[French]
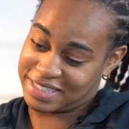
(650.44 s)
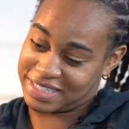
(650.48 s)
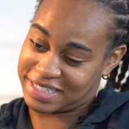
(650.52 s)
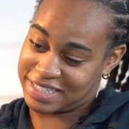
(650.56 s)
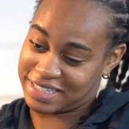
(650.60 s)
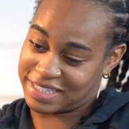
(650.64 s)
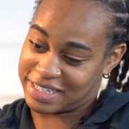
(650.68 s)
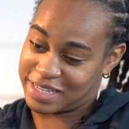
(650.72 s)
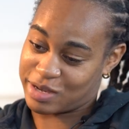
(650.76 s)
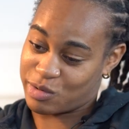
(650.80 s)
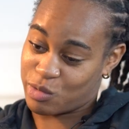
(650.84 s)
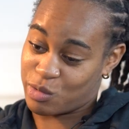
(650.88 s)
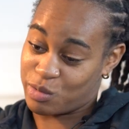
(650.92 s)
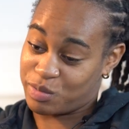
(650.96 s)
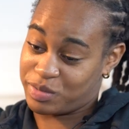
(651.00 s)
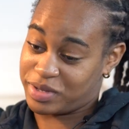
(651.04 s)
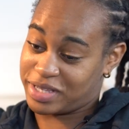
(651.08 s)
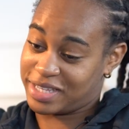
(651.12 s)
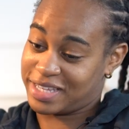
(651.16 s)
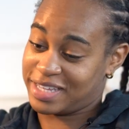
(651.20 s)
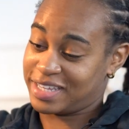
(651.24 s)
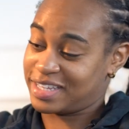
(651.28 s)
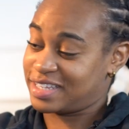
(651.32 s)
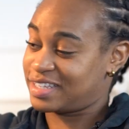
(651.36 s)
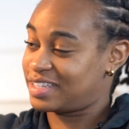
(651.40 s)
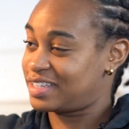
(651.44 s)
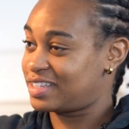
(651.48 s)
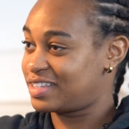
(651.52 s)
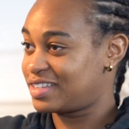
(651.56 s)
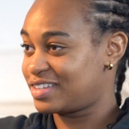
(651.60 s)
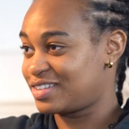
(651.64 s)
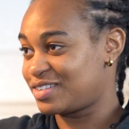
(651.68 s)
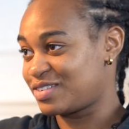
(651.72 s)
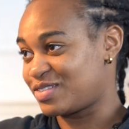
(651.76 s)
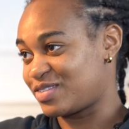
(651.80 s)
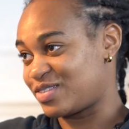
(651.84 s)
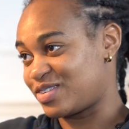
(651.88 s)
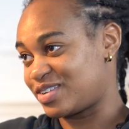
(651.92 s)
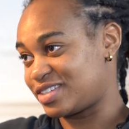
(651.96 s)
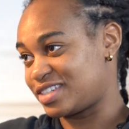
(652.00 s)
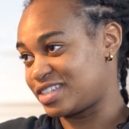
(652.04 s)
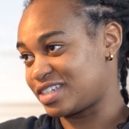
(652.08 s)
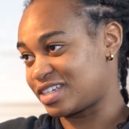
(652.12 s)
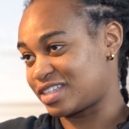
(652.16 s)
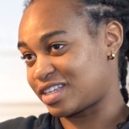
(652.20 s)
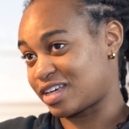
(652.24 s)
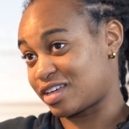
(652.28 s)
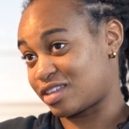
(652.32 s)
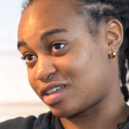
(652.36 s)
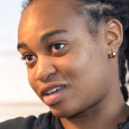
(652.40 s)
très très compliquée, mmh.
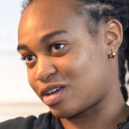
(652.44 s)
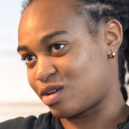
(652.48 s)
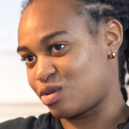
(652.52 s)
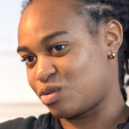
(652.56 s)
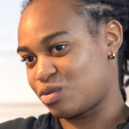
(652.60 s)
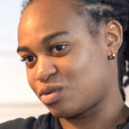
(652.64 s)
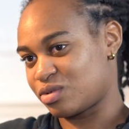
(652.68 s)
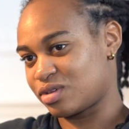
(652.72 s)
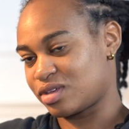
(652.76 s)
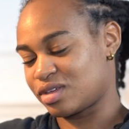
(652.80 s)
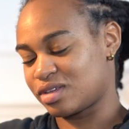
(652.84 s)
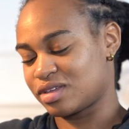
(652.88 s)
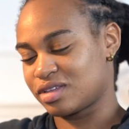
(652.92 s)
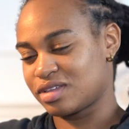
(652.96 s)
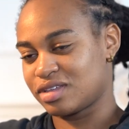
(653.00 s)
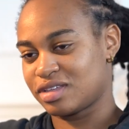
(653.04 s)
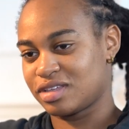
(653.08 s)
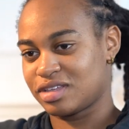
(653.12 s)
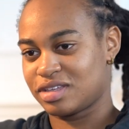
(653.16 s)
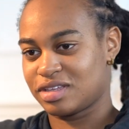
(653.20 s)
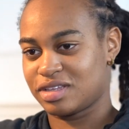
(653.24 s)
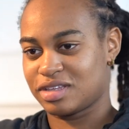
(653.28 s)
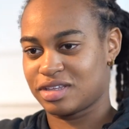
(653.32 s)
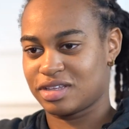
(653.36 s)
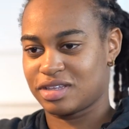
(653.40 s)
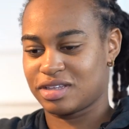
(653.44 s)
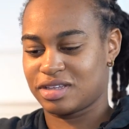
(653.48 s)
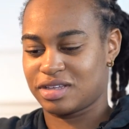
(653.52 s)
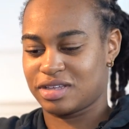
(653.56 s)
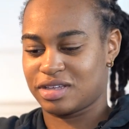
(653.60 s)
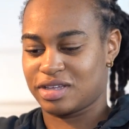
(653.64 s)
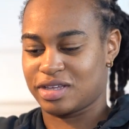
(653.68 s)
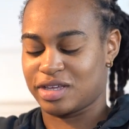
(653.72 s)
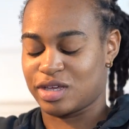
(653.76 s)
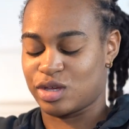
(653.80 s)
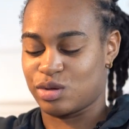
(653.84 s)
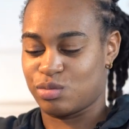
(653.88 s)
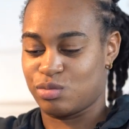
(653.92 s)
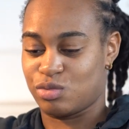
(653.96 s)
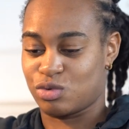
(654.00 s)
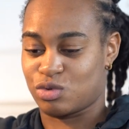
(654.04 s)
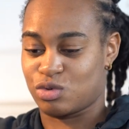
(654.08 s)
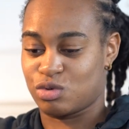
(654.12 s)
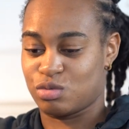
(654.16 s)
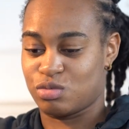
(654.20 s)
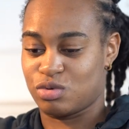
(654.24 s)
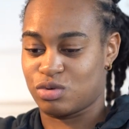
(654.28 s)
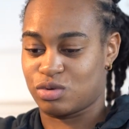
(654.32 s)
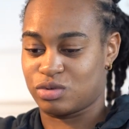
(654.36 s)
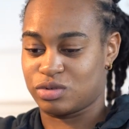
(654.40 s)
dire très très longue. Il y a eu
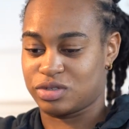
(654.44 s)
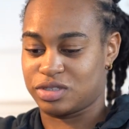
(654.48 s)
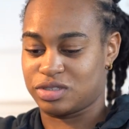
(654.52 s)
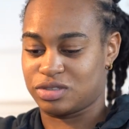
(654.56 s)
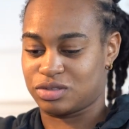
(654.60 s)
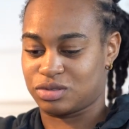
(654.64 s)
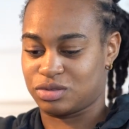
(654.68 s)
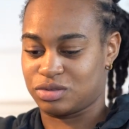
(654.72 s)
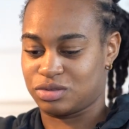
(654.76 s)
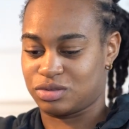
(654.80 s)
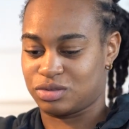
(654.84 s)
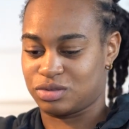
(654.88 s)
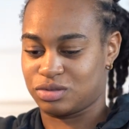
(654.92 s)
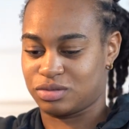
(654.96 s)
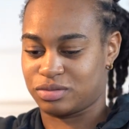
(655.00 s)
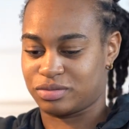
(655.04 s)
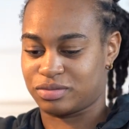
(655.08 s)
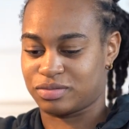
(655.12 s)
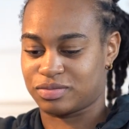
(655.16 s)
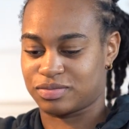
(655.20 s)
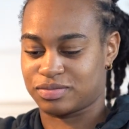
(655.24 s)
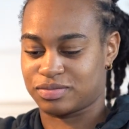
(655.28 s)
beaucoup beaucoup de discussions,